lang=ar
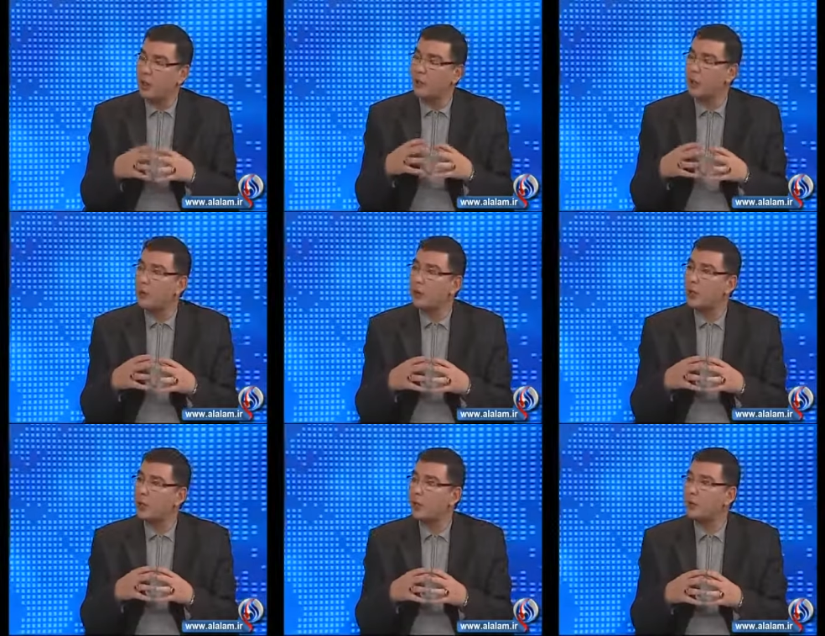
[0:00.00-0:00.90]
كما
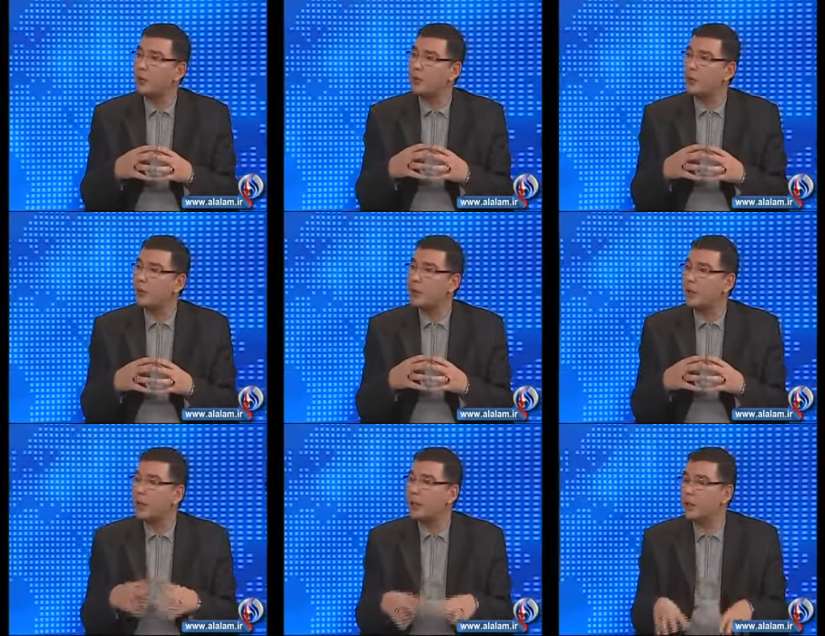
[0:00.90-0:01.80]
كنا نقول في
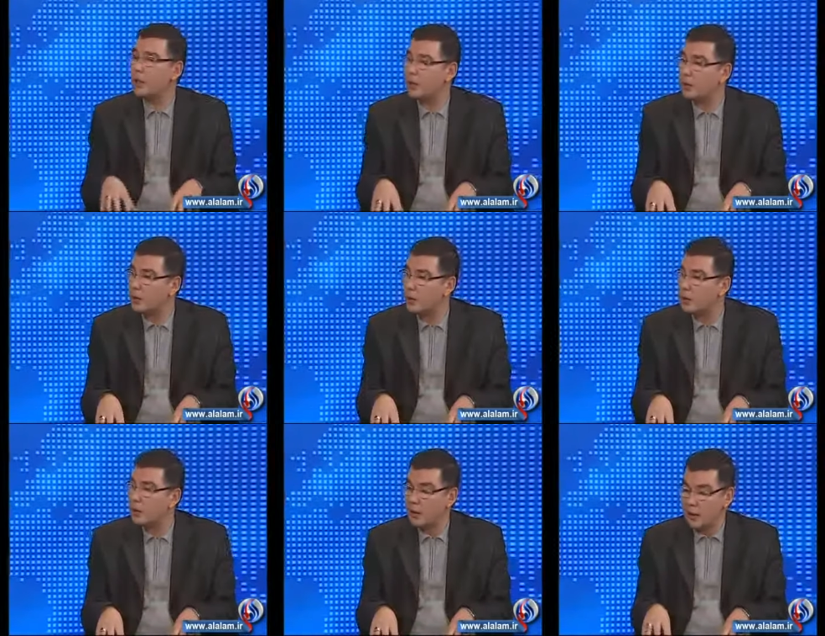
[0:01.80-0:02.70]
بداية الحلقة